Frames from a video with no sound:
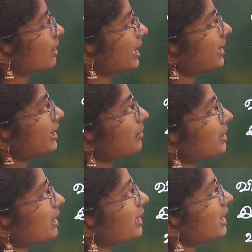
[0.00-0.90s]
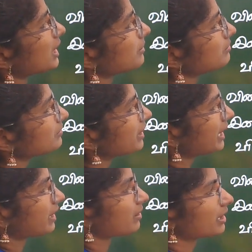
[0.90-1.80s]
என்ன அப்படின்னா நிலம்
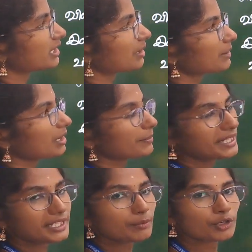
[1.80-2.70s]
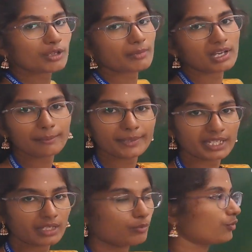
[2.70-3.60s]
நீர் இதை நம்மளால் பிரிக்க முடியுமா
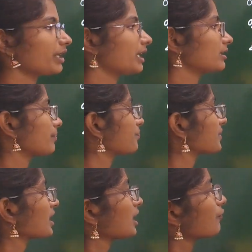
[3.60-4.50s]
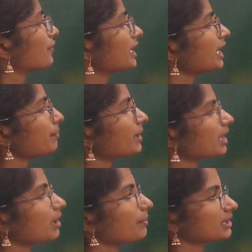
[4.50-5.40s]
பிரிக்க முடியாது வினை
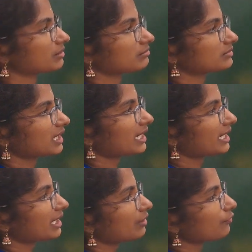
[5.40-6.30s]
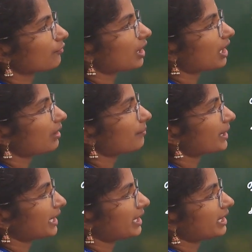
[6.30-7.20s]
பகாப்பதம் நட வா
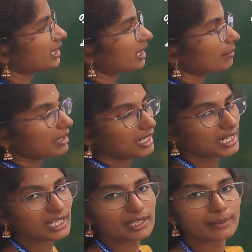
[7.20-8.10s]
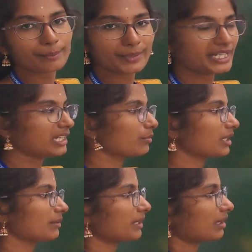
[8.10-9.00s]
படி இதை நம்மளால் பிடிக்க
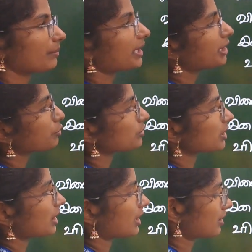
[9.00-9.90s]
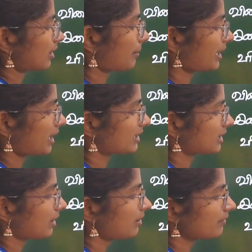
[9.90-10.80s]
முடியாது பாருங்கள் படி கொடுத்துருக்காங்க நம்ம இங்கே
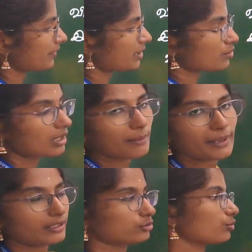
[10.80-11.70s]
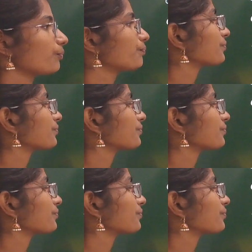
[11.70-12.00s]
அதை தான் வேர்ச்சொல்லாக பார்ப்போம்